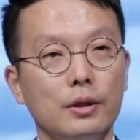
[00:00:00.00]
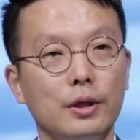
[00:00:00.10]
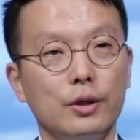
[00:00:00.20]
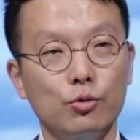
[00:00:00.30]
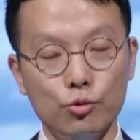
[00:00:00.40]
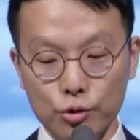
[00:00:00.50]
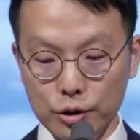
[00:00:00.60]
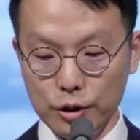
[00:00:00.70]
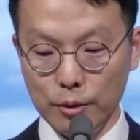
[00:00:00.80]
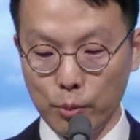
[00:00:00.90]
예,
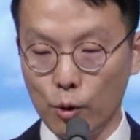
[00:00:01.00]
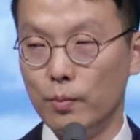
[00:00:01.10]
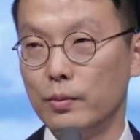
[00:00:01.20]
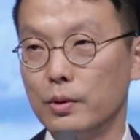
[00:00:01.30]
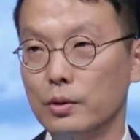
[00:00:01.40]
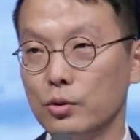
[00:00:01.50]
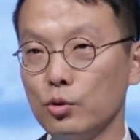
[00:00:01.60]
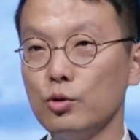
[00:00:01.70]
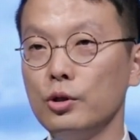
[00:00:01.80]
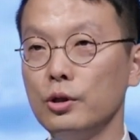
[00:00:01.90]
누구는 봄,
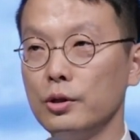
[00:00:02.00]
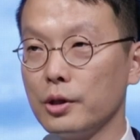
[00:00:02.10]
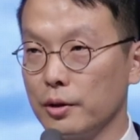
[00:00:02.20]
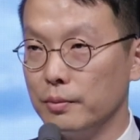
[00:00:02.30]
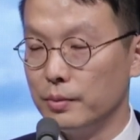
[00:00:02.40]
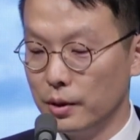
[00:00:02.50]
누구는 여름,